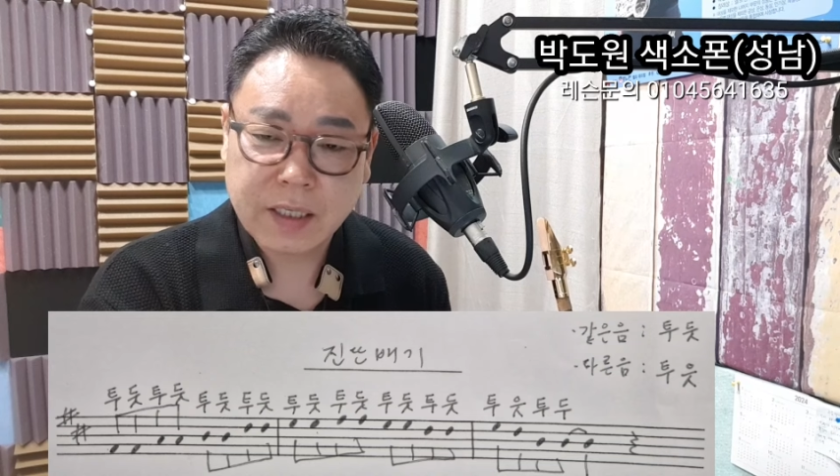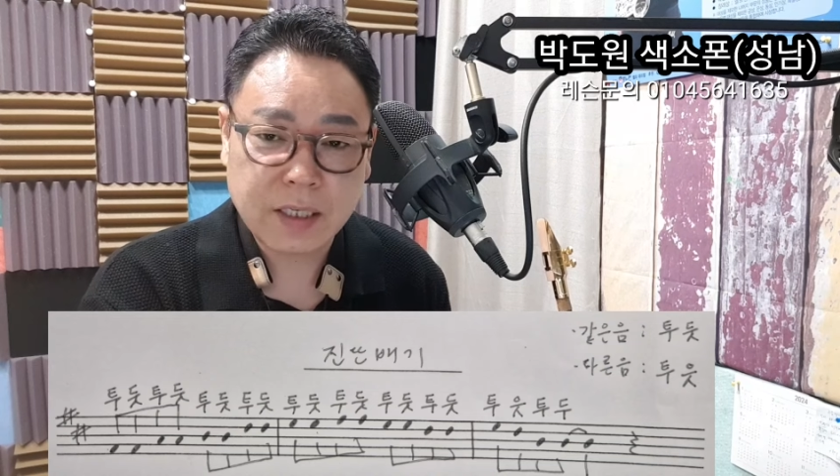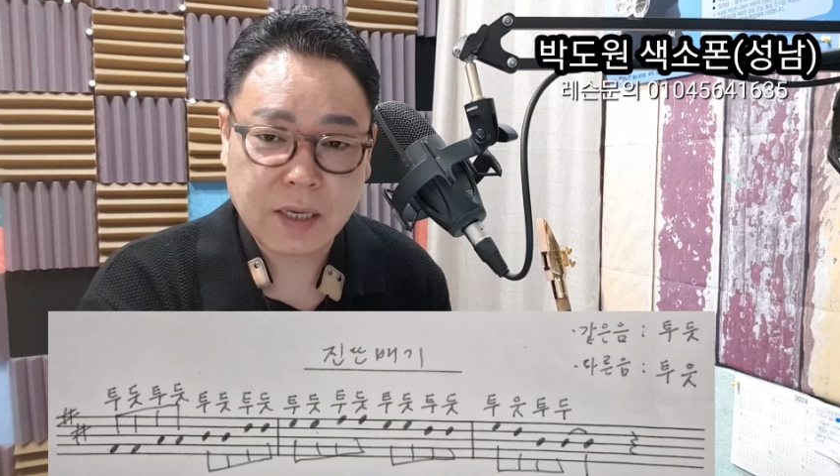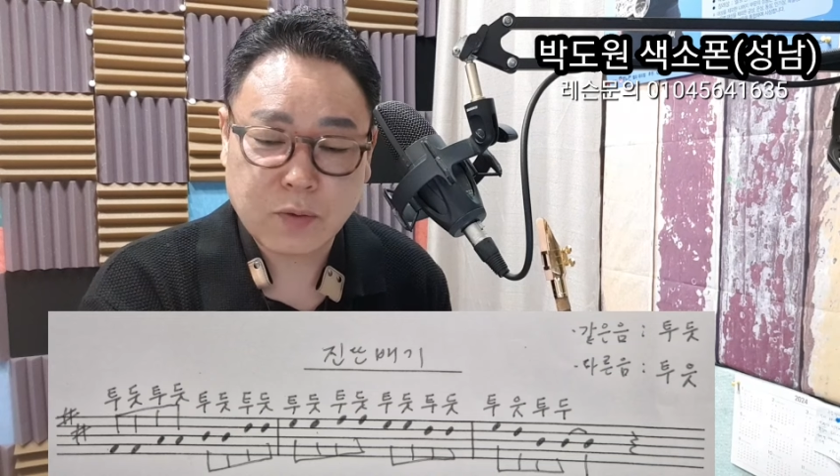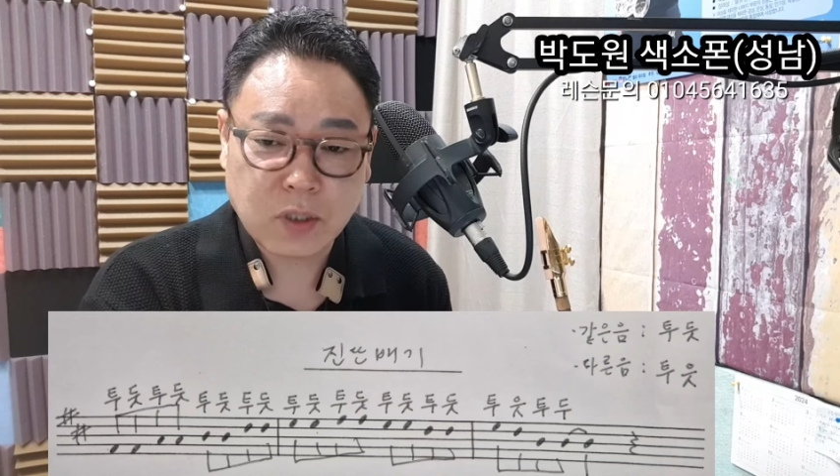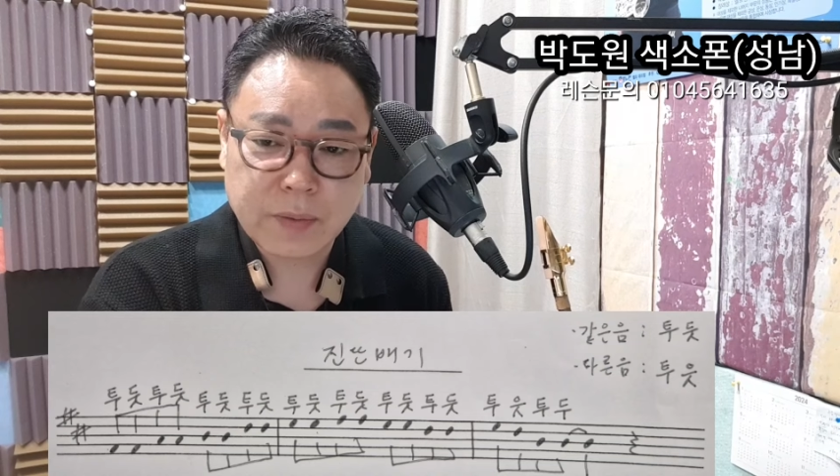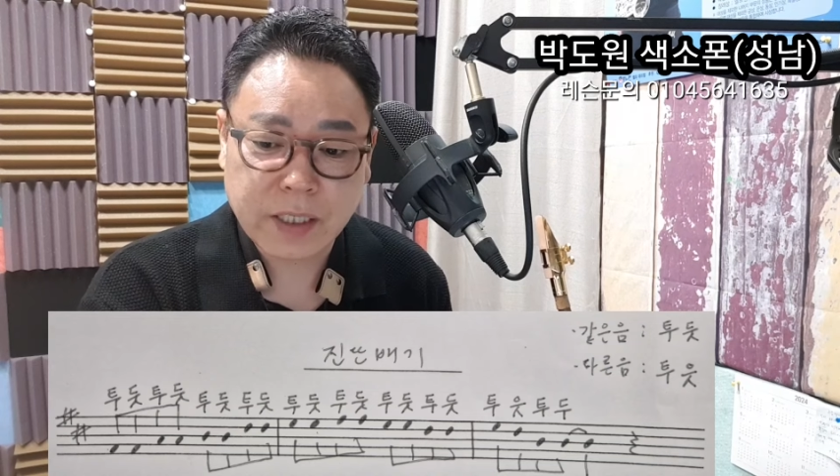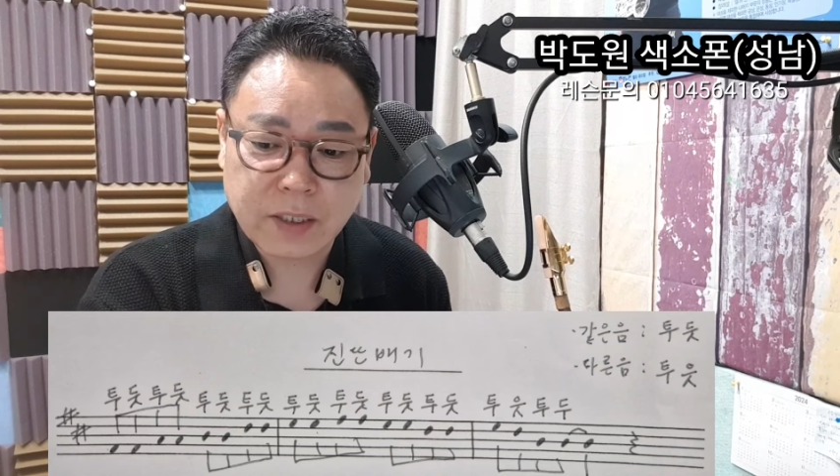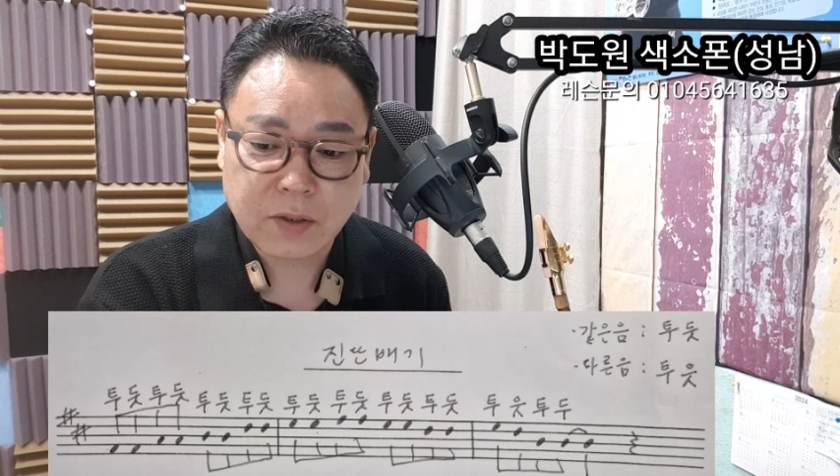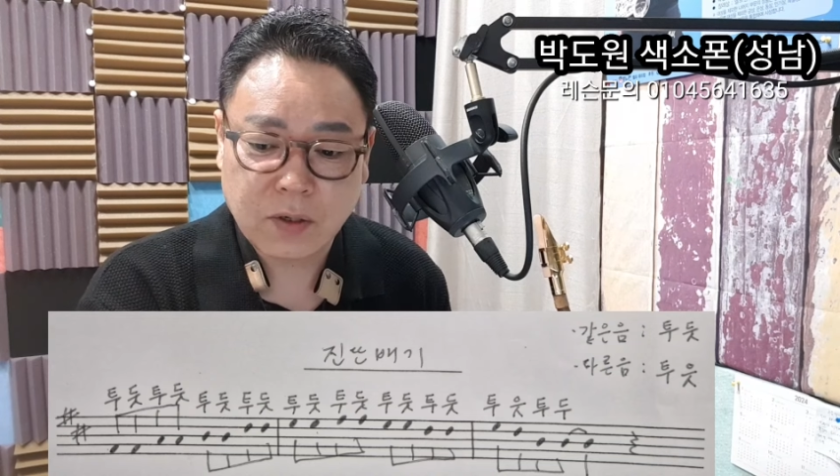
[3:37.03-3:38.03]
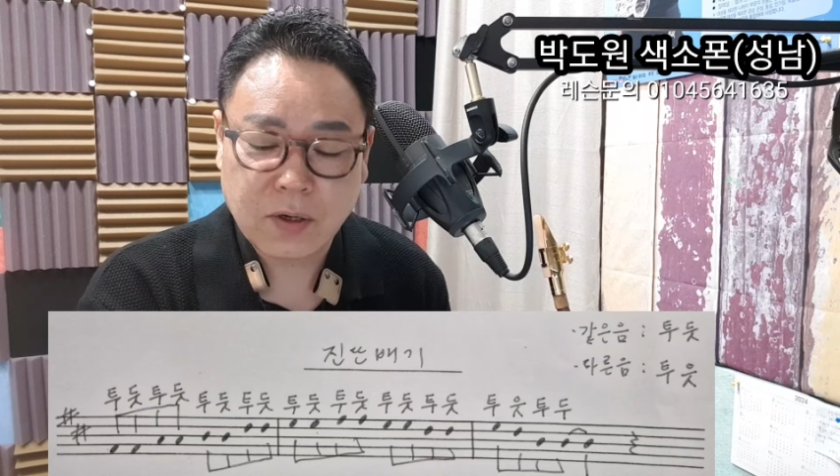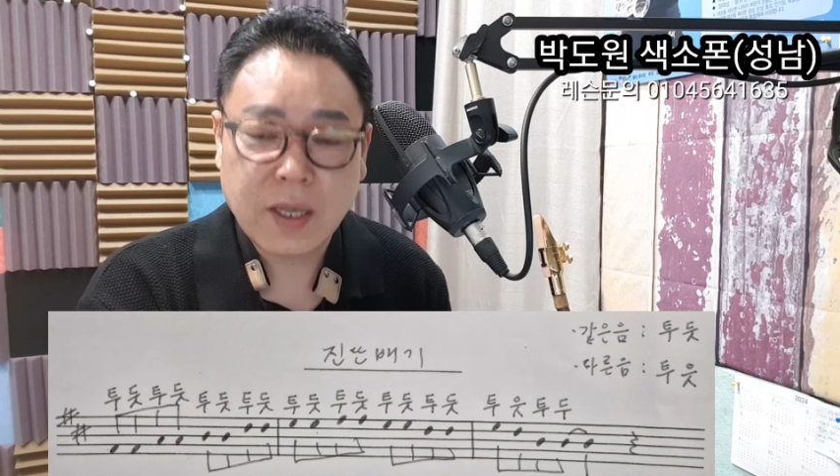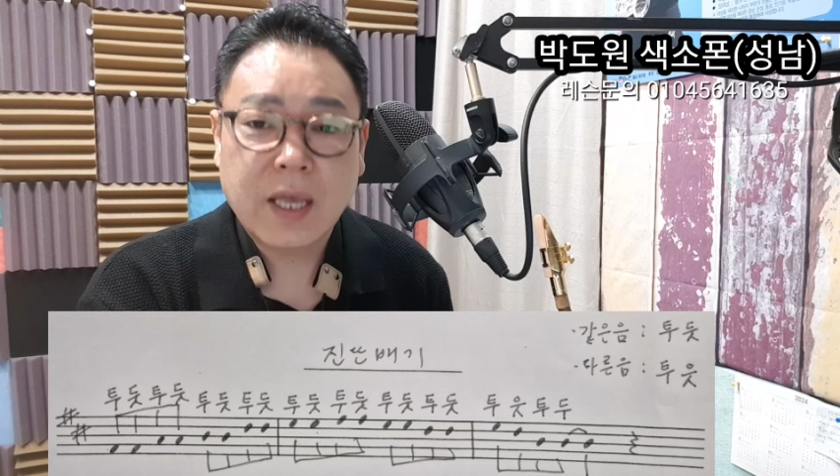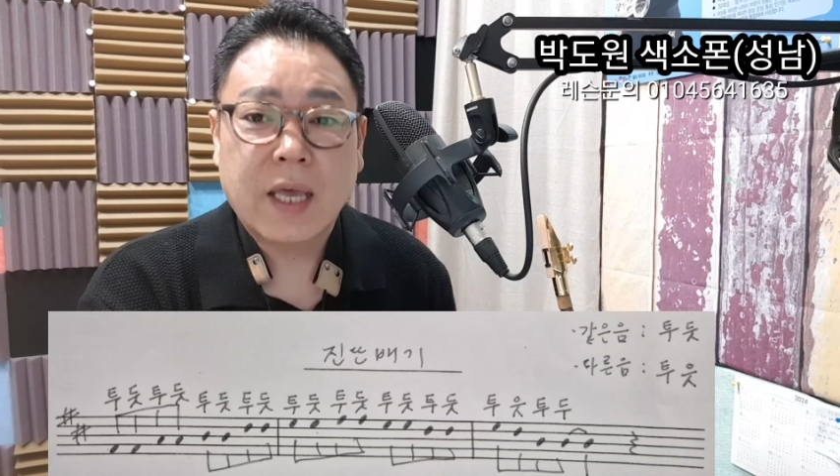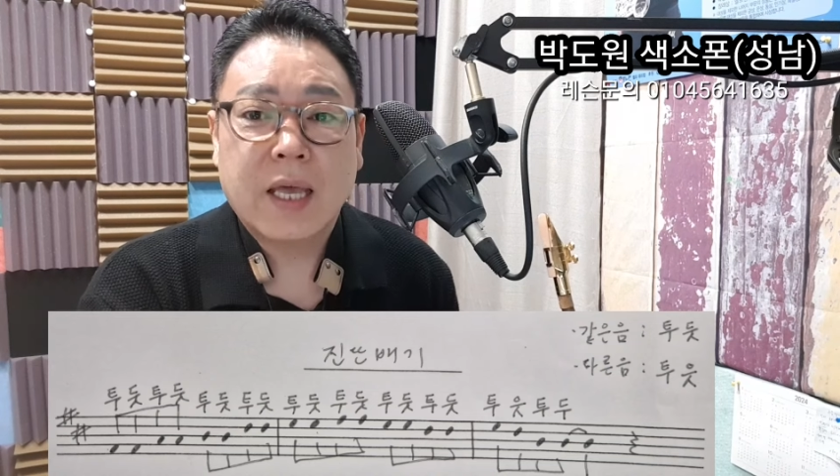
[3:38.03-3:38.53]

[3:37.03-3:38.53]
크게 불지 마시고